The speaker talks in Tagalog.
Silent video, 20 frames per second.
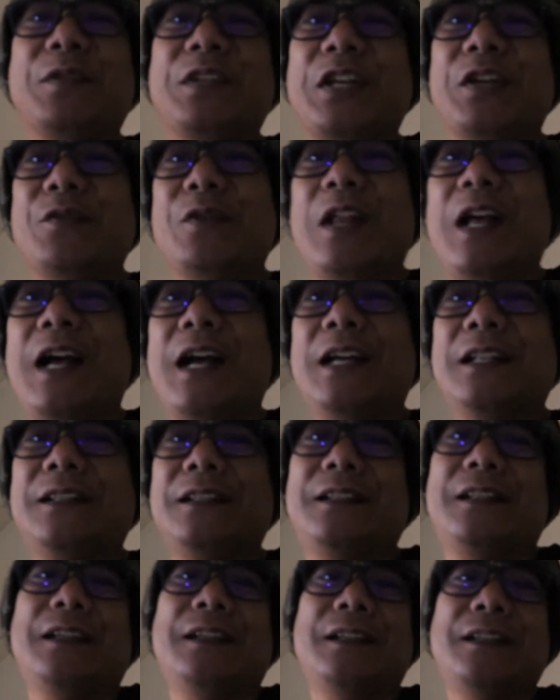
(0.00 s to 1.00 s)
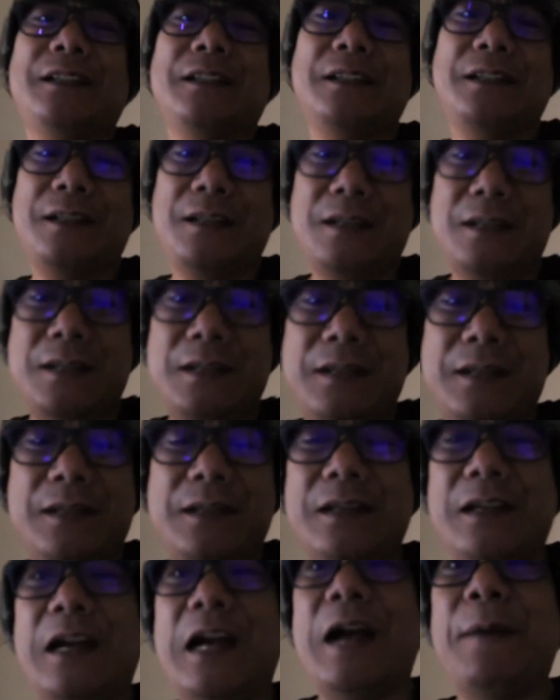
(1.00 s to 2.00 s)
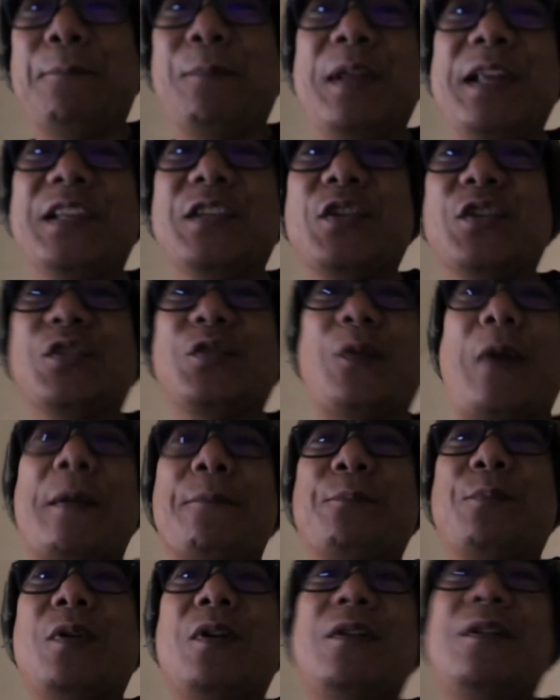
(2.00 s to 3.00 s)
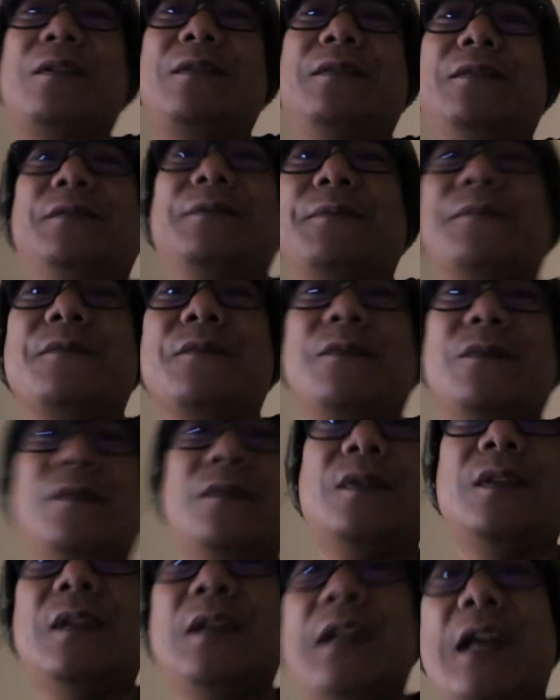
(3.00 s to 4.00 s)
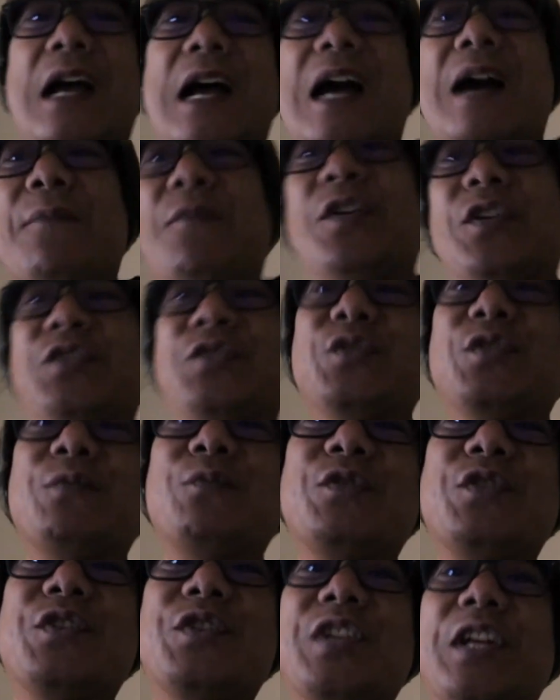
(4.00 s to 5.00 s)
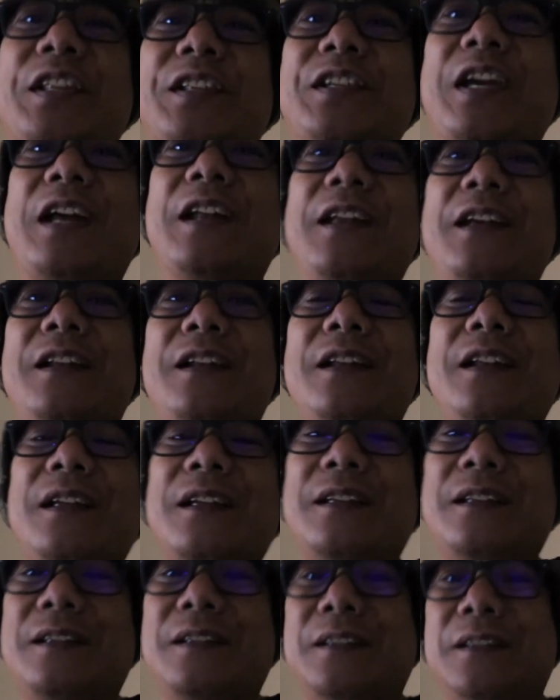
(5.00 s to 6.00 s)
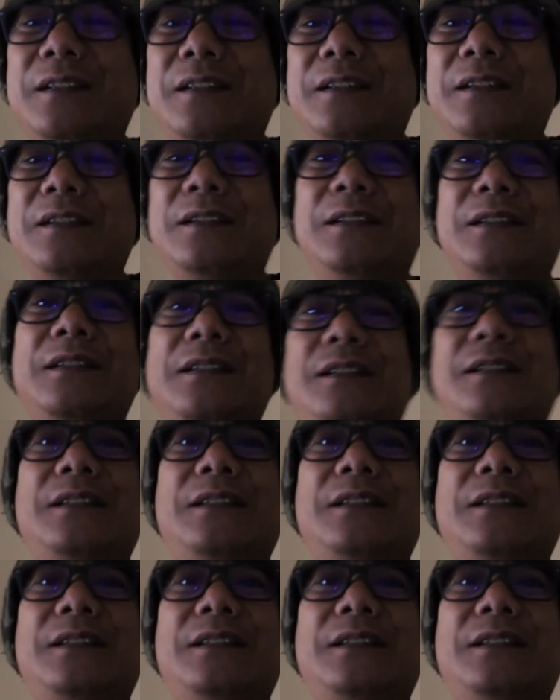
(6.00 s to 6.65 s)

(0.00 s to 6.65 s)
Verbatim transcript: Maraming po salamat sa inyong lahat. Uh, please subscribe po. Amateur Musician Channel.